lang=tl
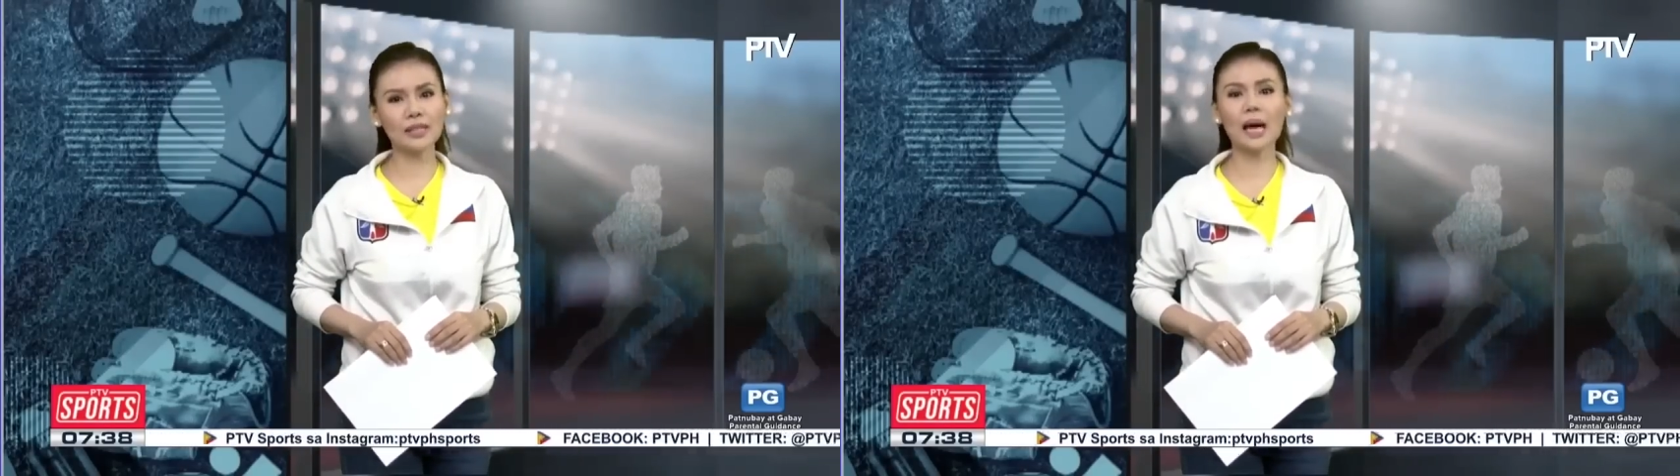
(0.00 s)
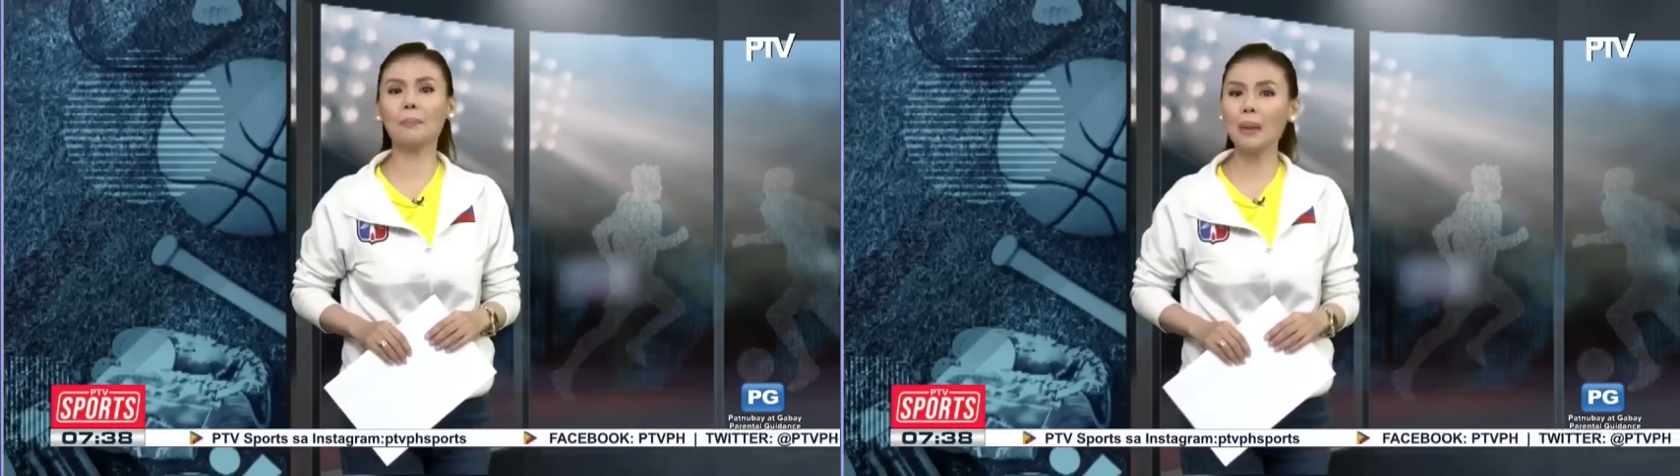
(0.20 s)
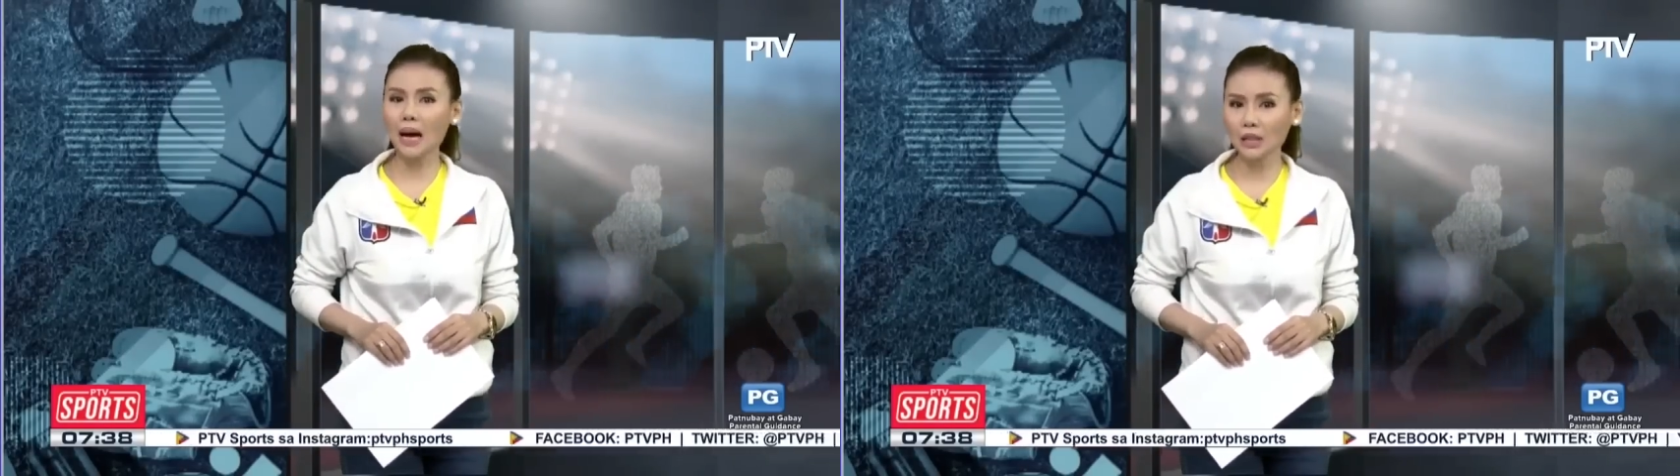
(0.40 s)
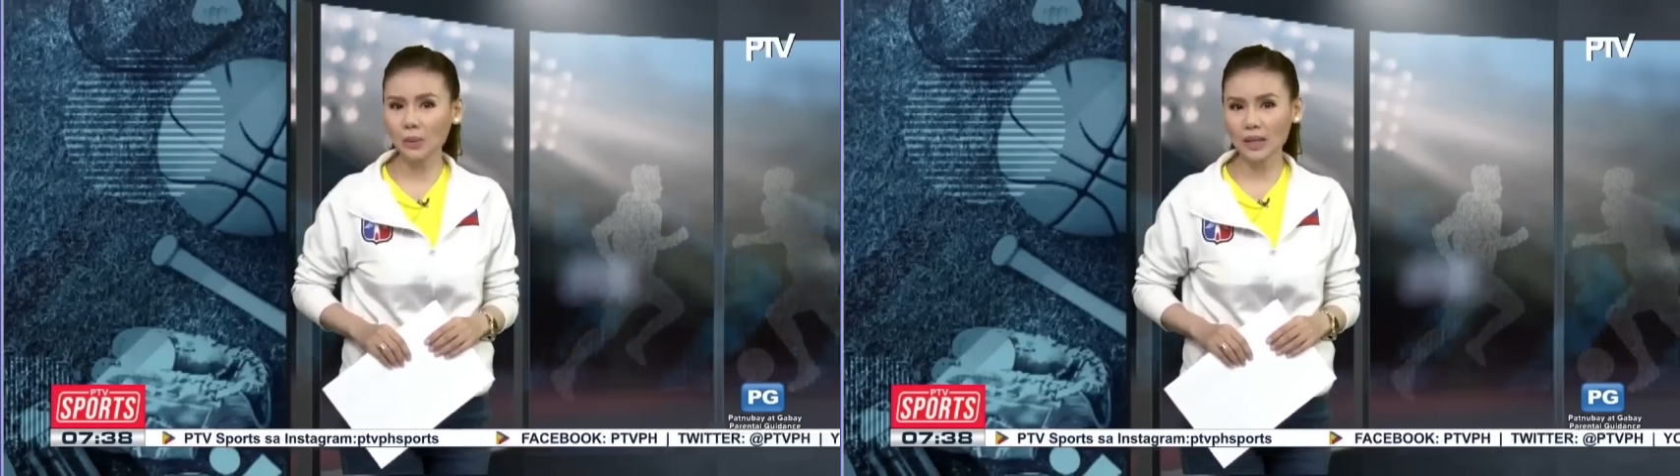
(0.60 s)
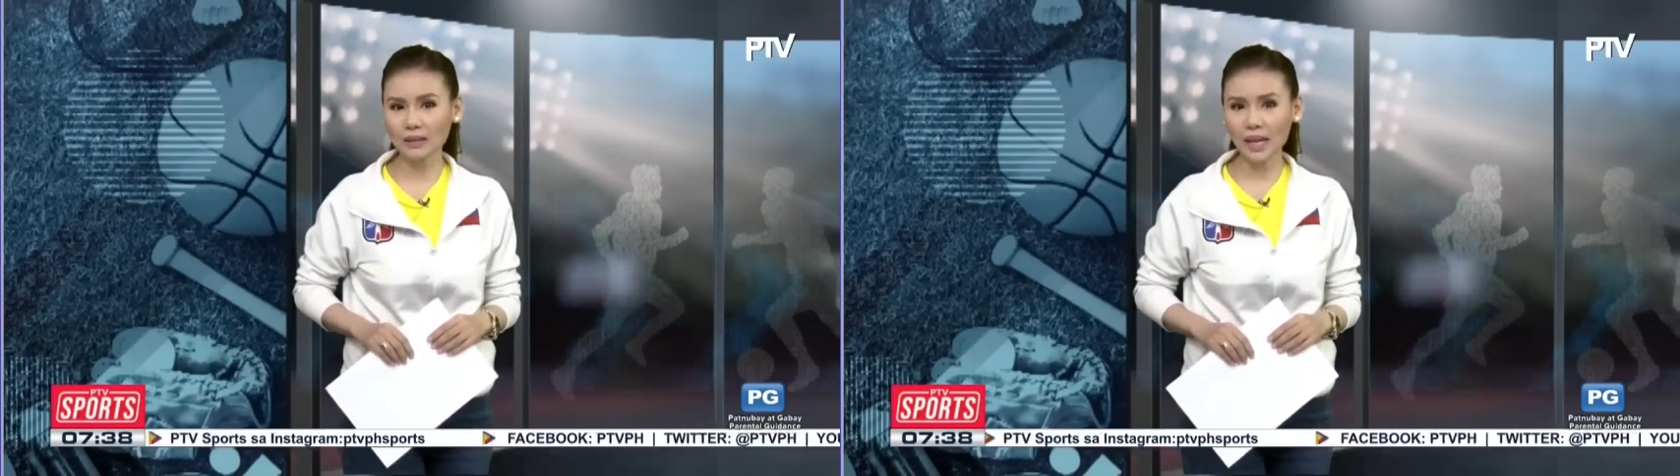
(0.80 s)
si Tab
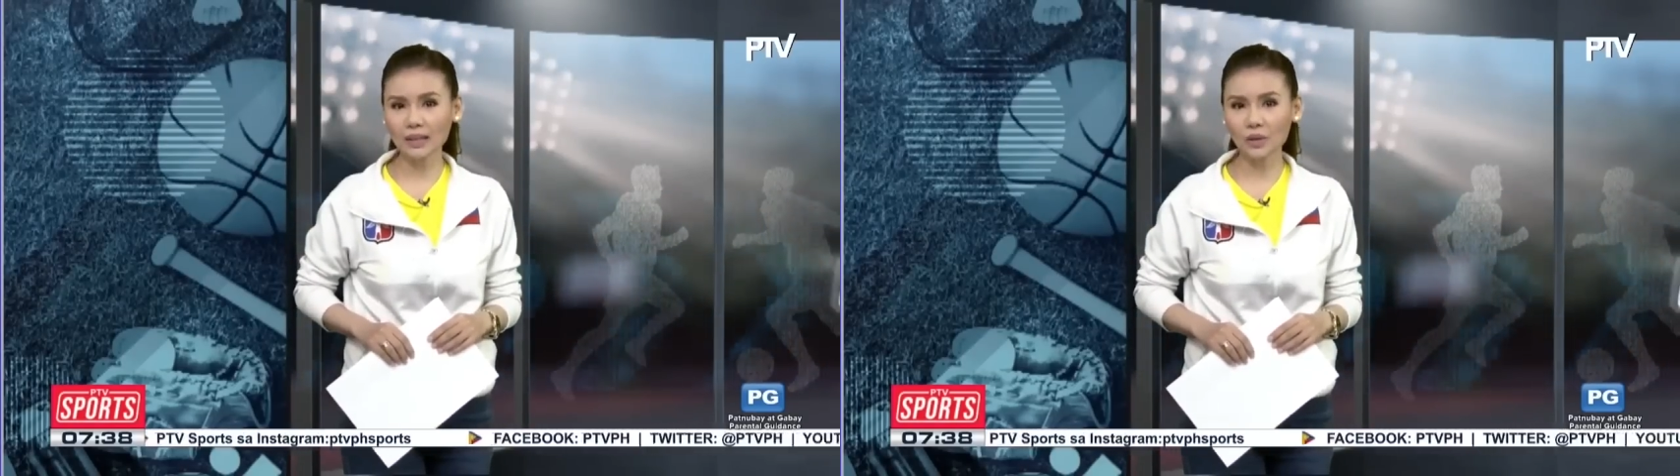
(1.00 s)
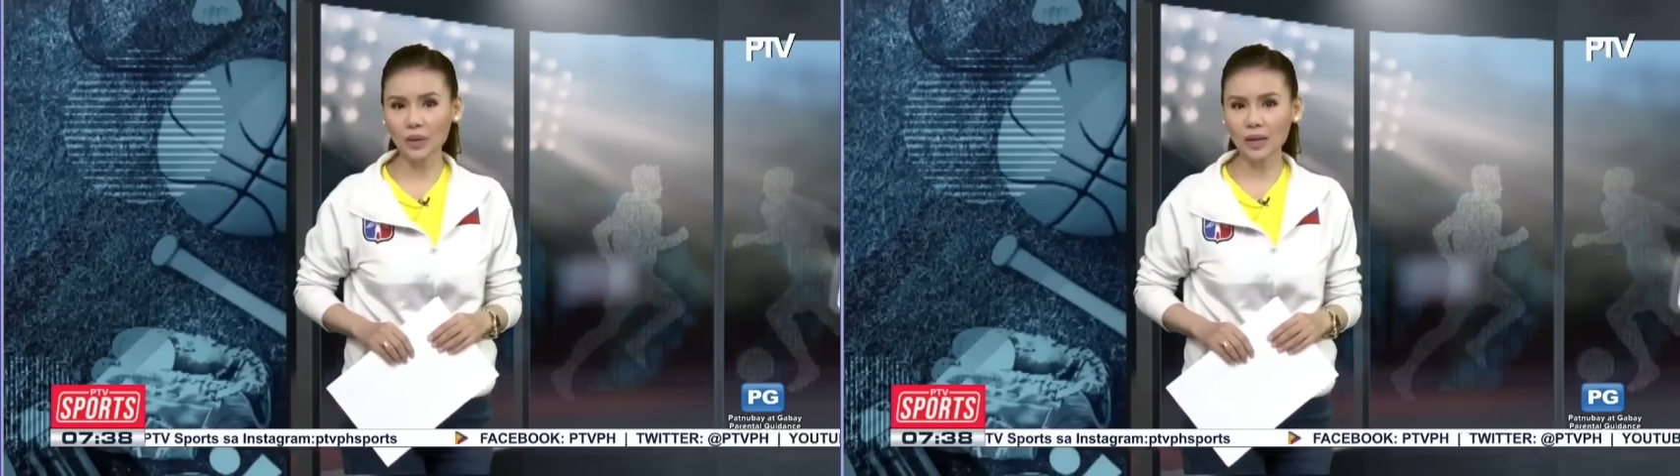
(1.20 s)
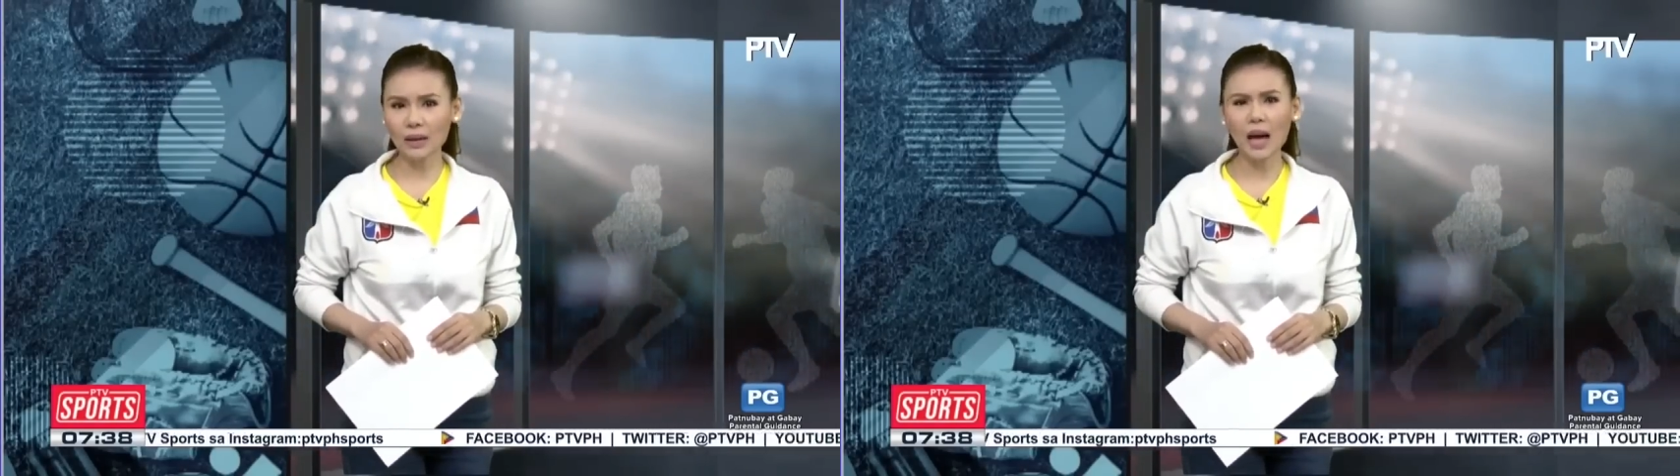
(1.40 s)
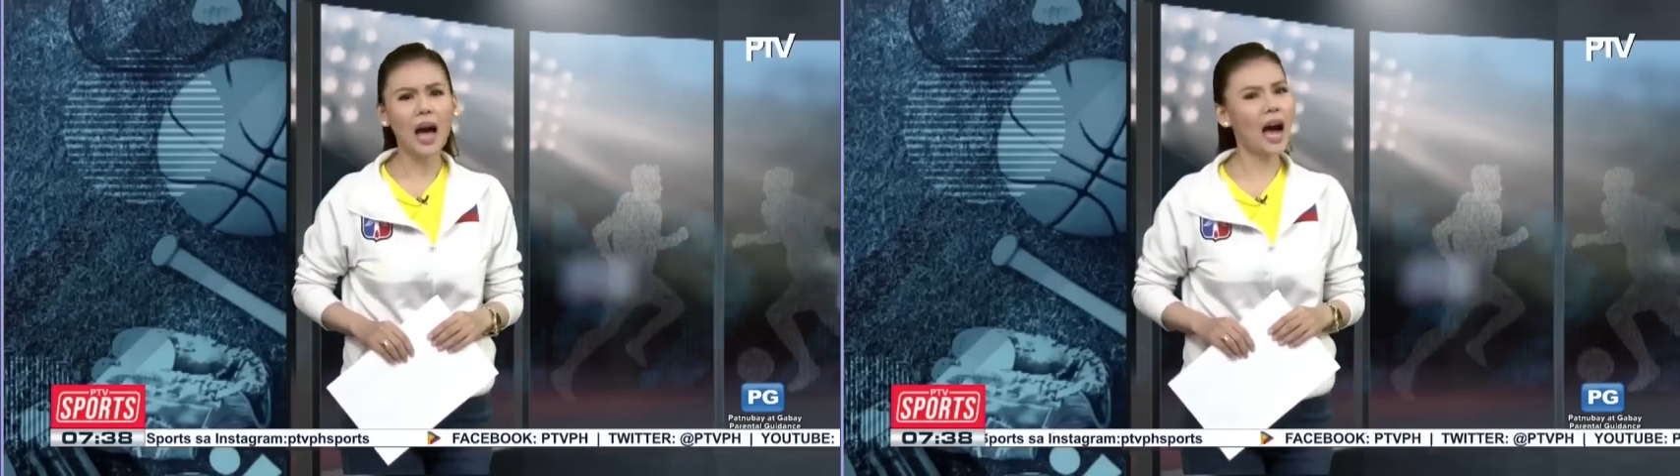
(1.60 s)
Baldwin ang tatanungin,